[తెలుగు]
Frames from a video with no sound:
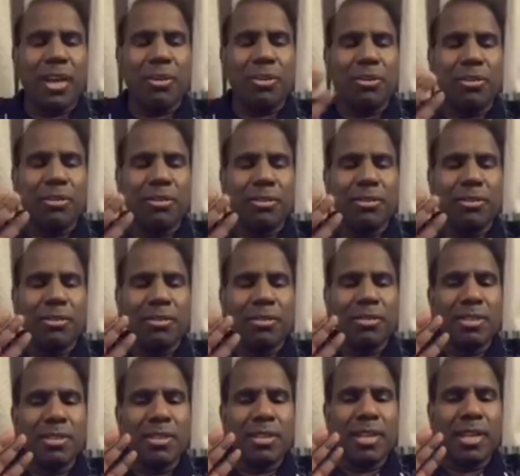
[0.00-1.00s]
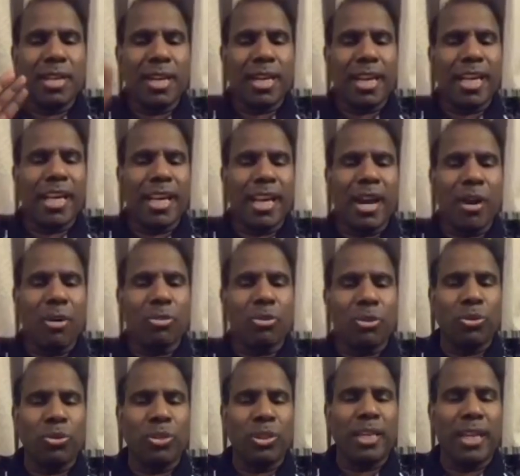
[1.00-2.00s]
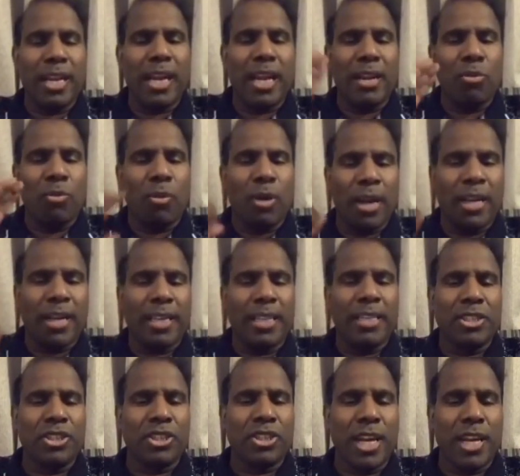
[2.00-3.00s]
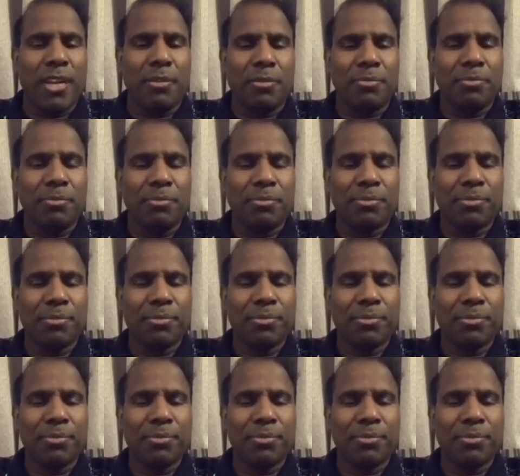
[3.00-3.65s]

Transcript: గెలుస్తారు రిగ్గింగ్ అవుతుంది అని వార్నింగ్ ఇచ్చా